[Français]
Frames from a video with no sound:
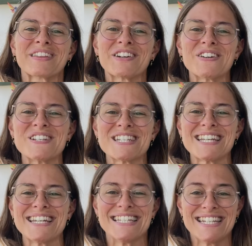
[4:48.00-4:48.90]
que
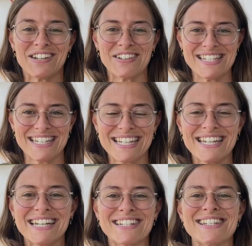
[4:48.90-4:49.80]
j'ai
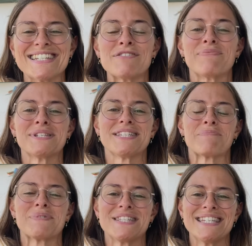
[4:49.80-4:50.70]
décortiqué, que j'ai petit à
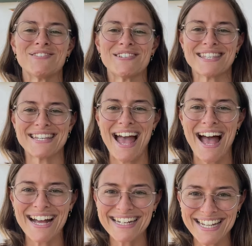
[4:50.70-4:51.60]
petit osé
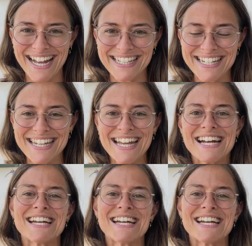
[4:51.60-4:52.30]
incarner